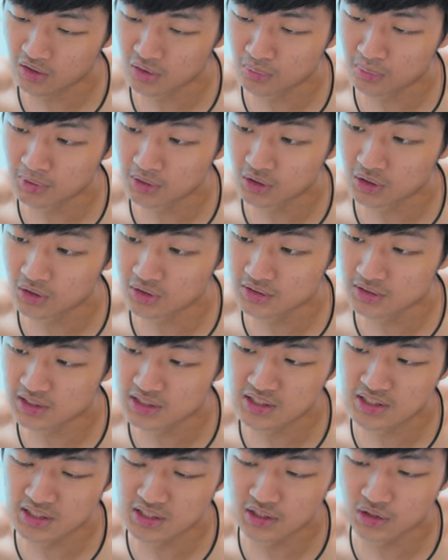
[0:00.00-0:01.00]
有我们的
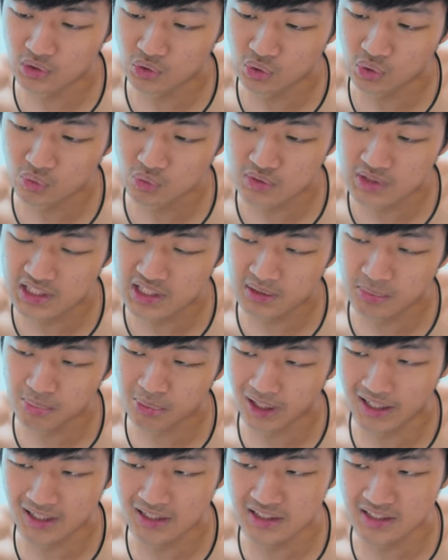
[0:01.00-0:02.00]
神奇的镀金
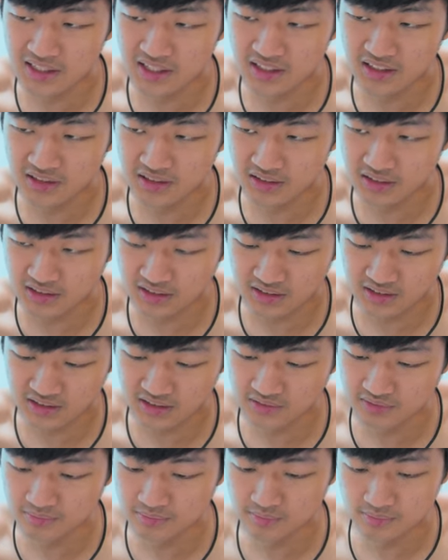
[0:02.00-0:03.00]
排线，这样
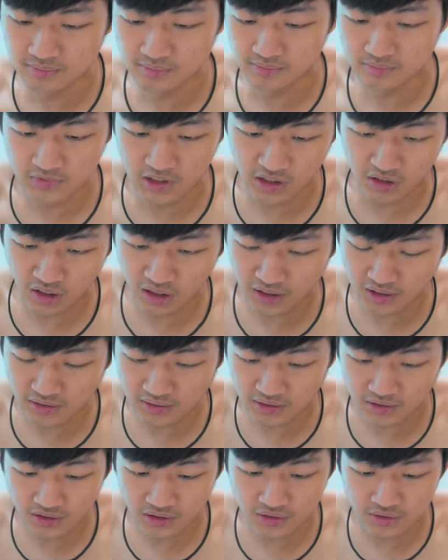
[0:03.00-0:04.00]
子。好啦，
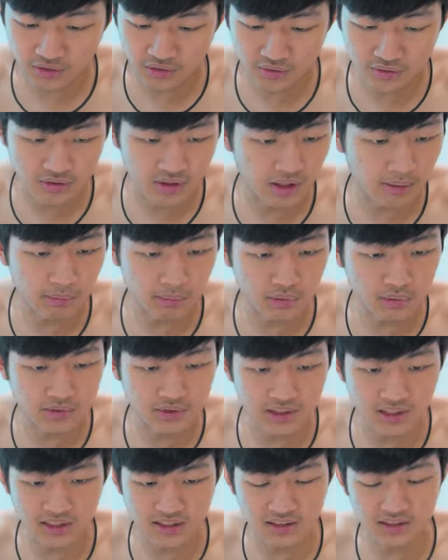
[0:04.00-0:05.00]
那就差不多
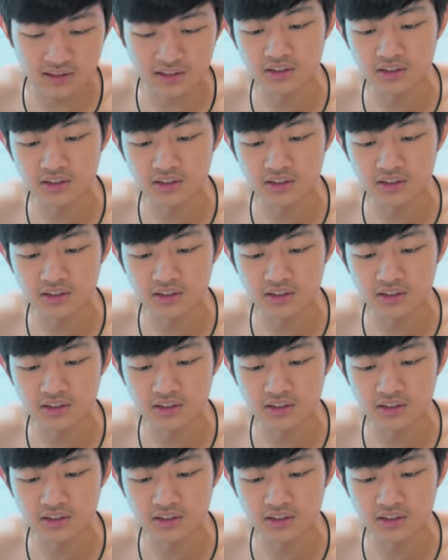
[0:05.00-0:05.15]
这样子。